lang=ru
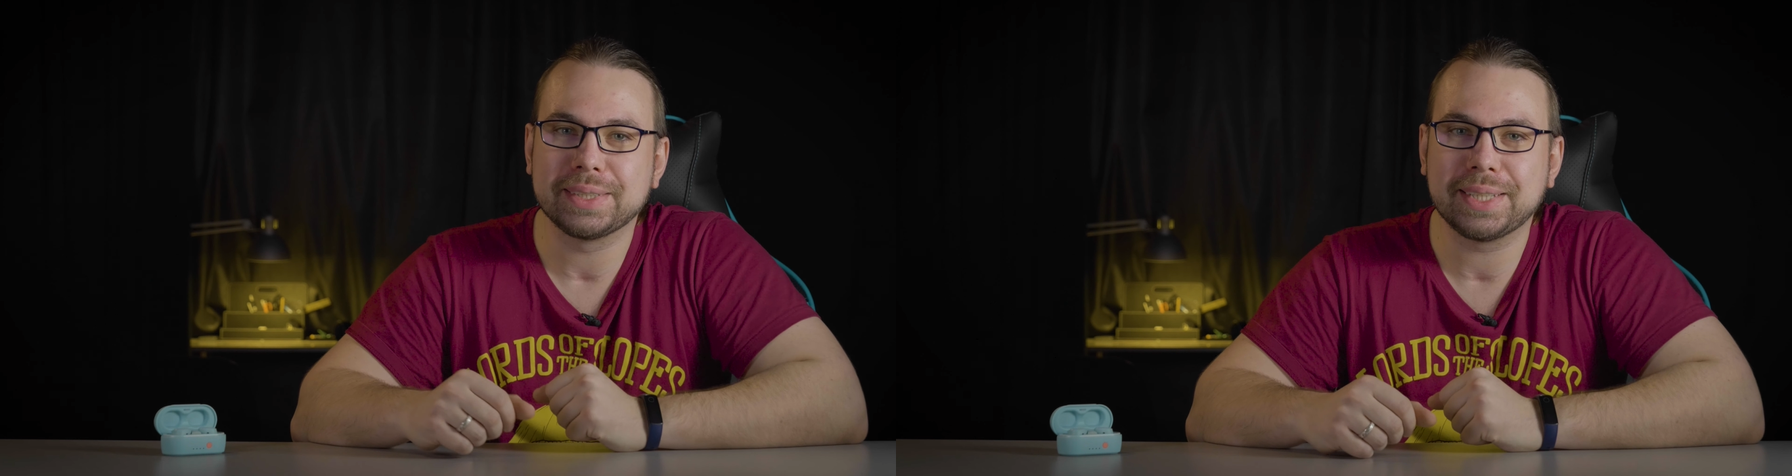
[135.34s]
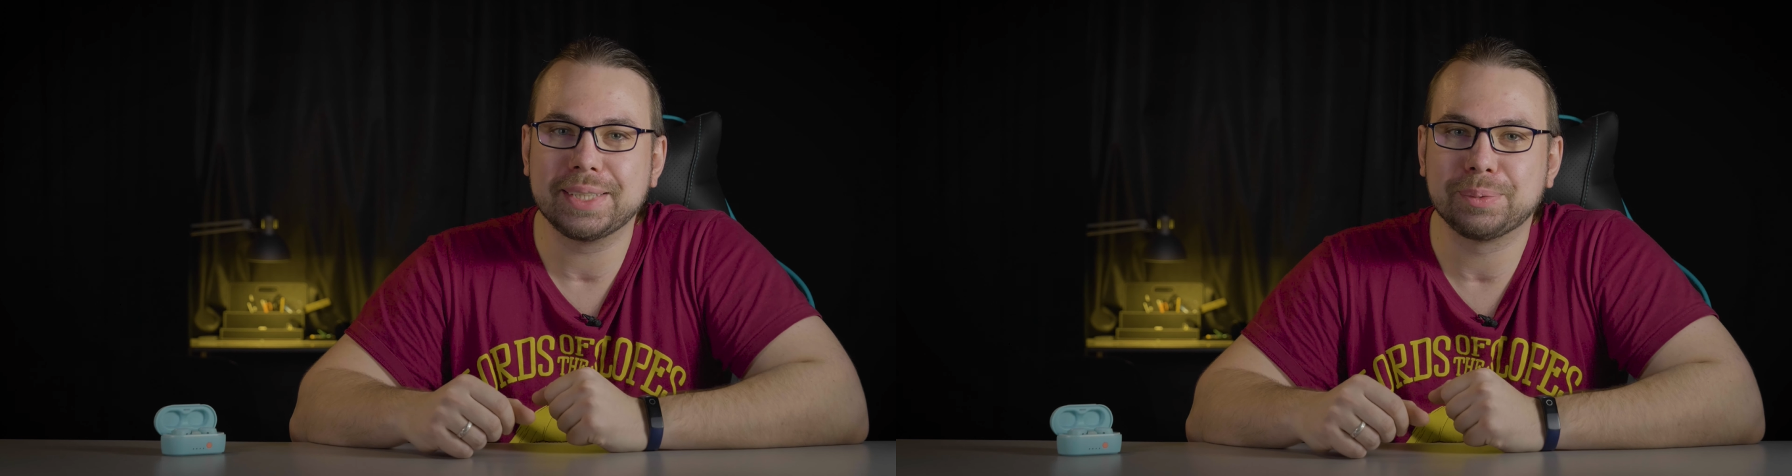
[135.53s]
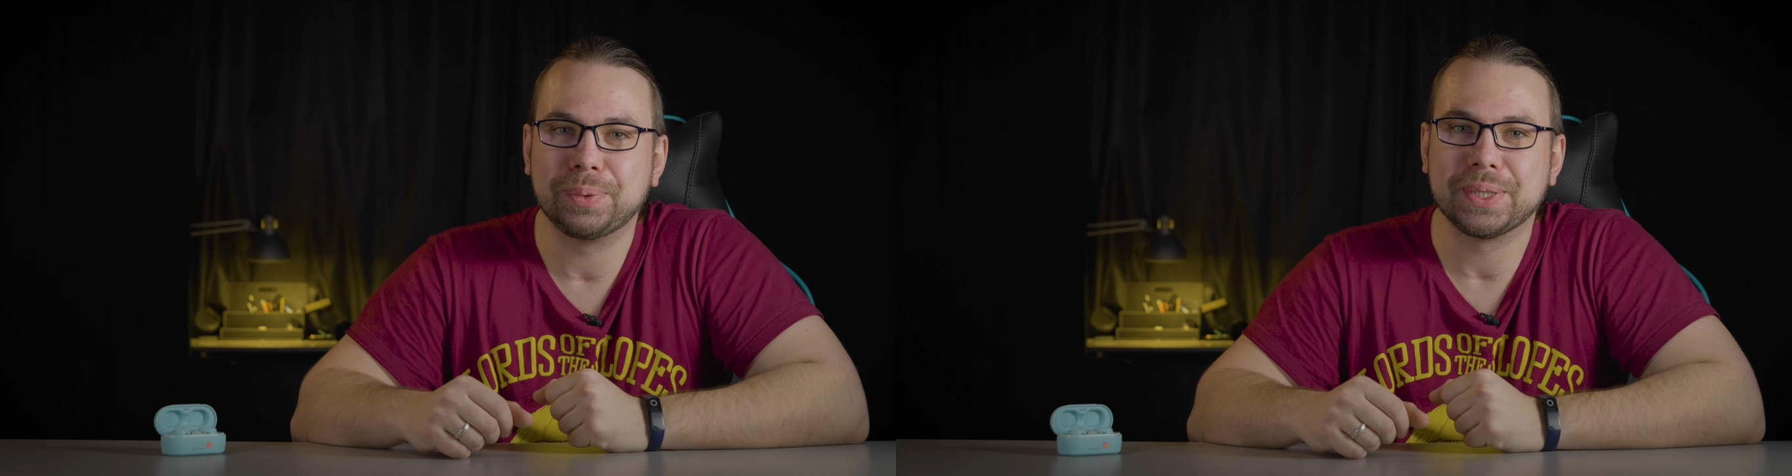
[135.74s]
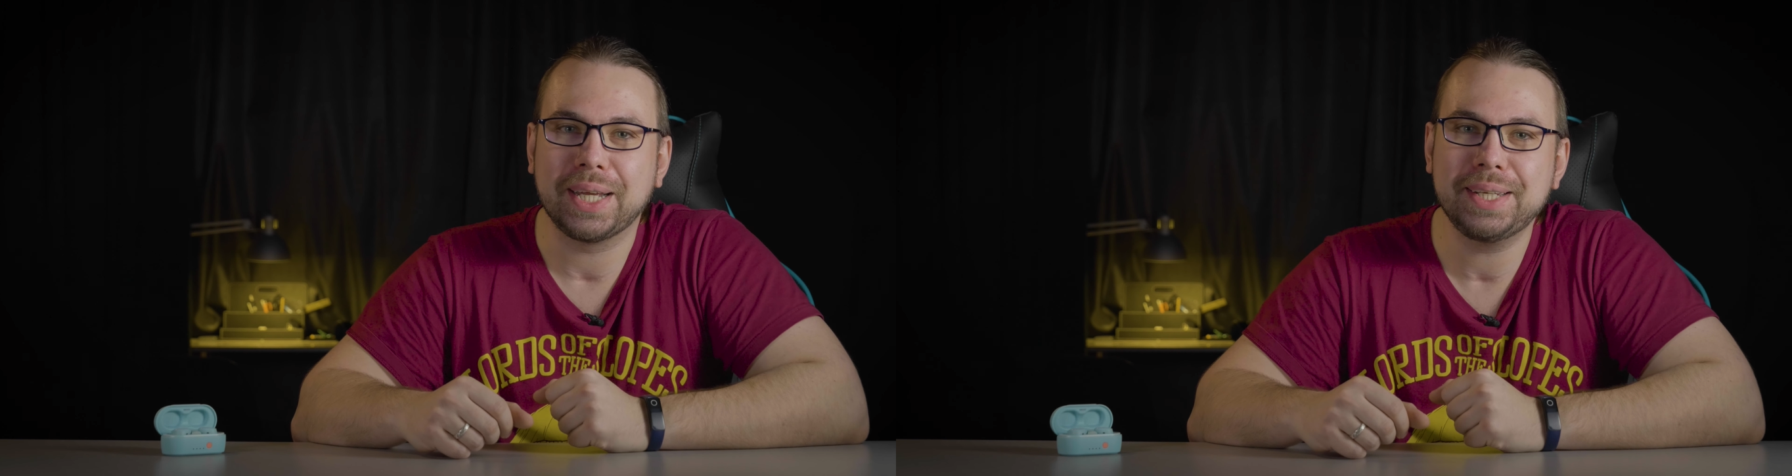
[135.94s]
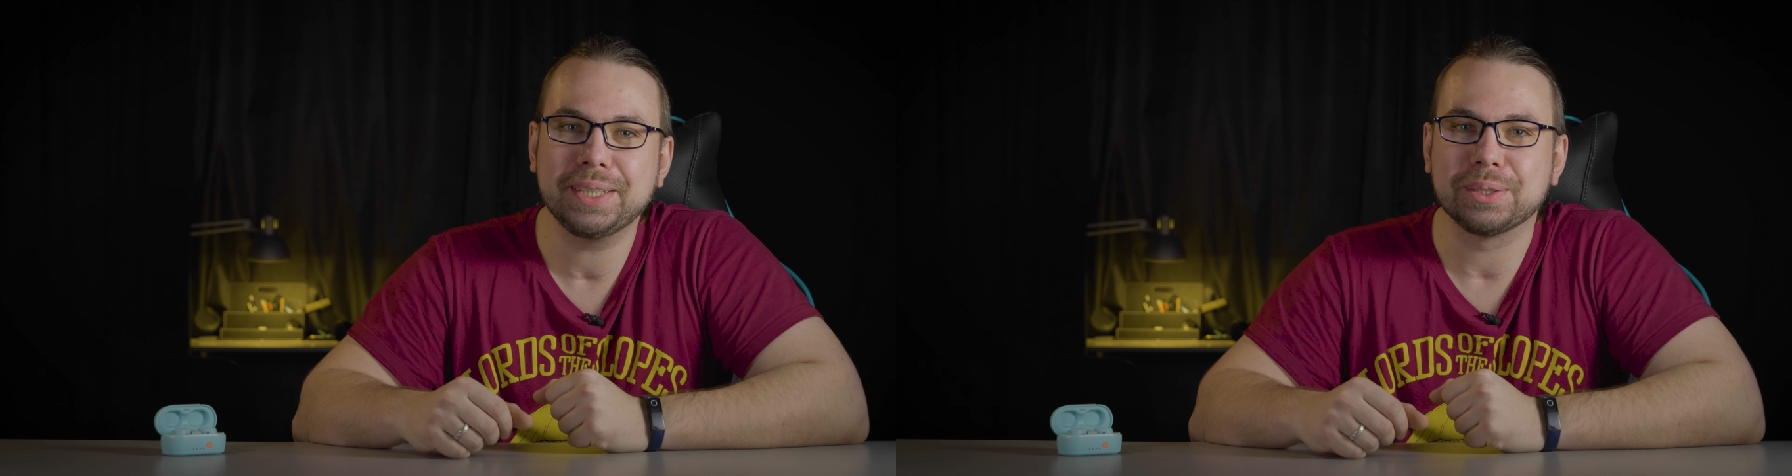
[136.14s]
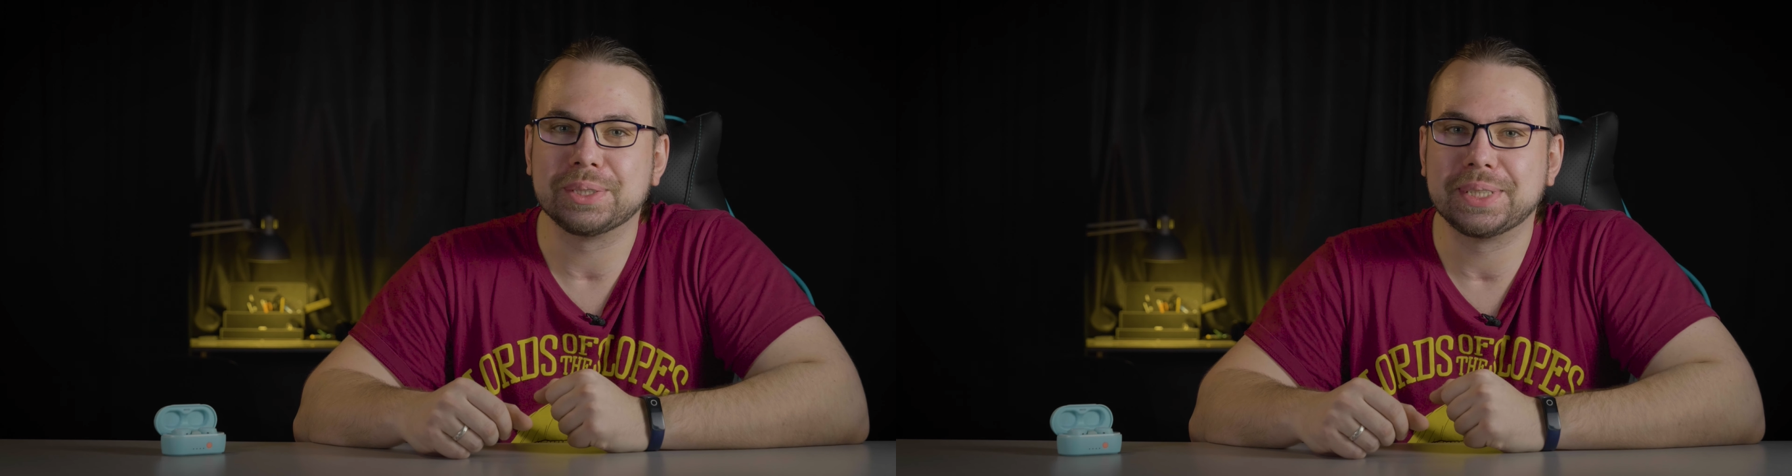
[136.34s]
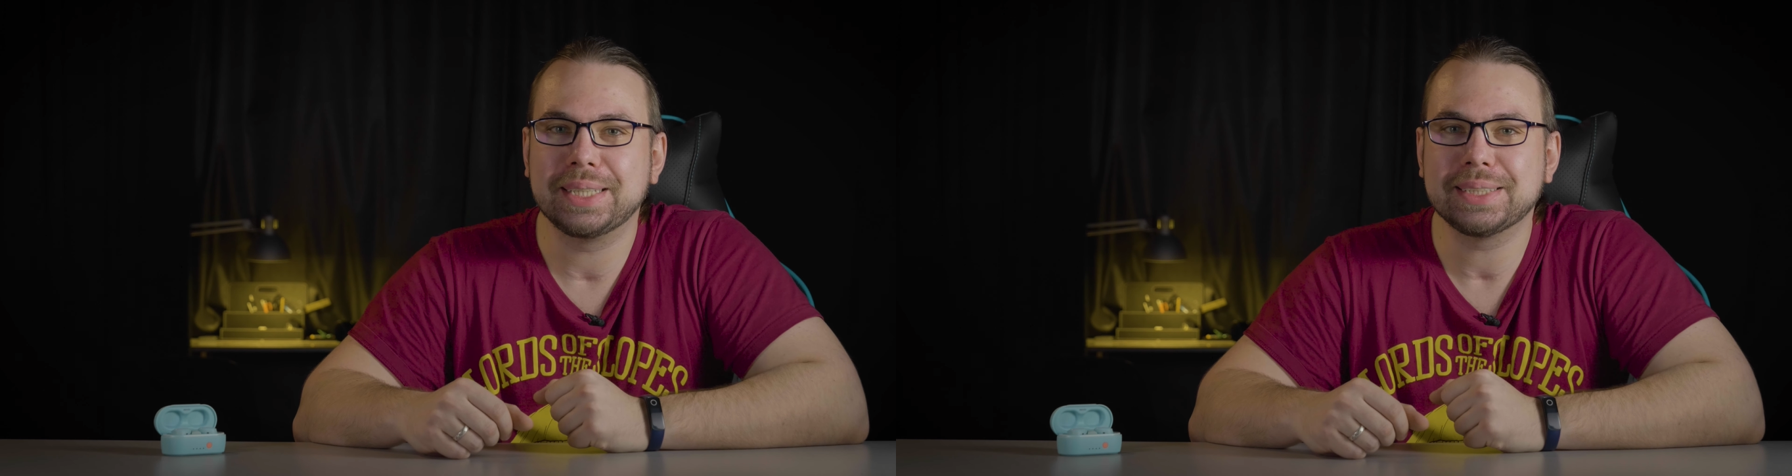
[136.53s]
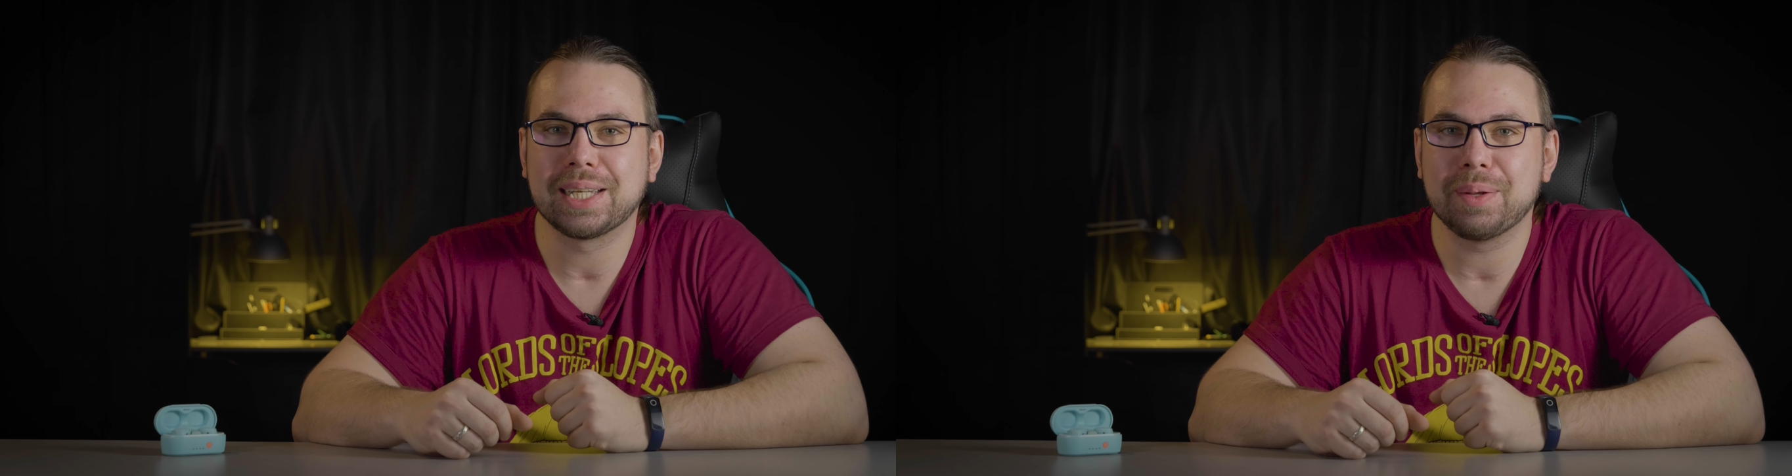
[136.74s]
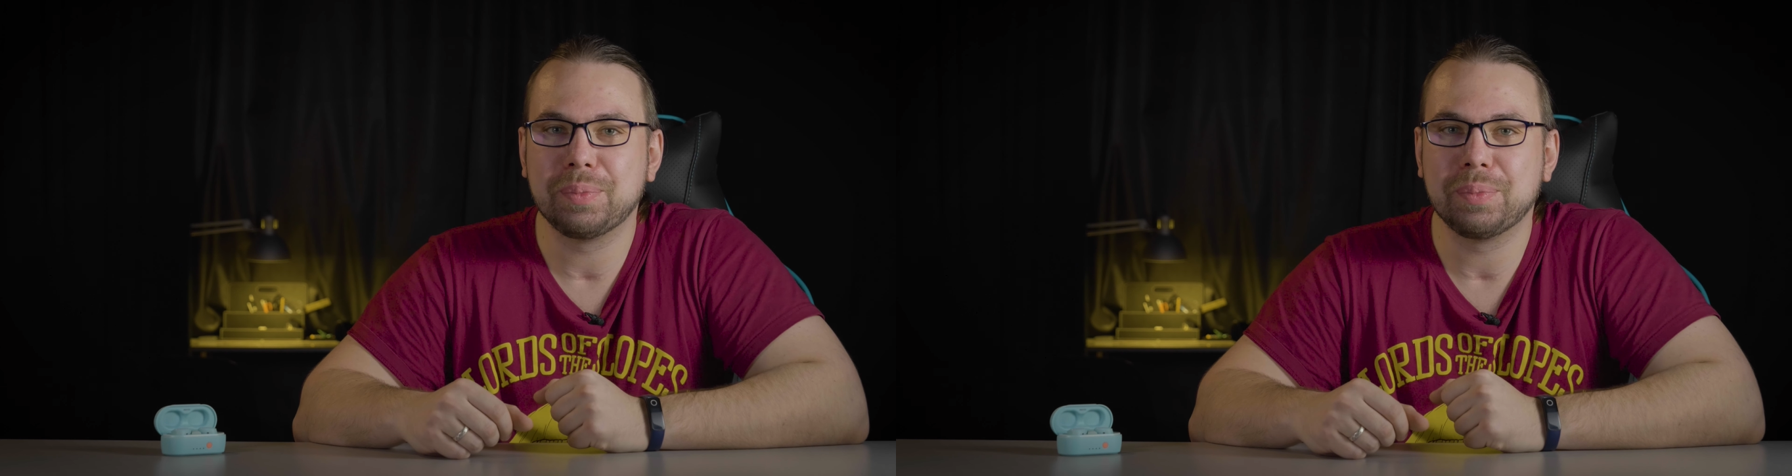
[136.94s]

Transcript: касается питания, то здесь для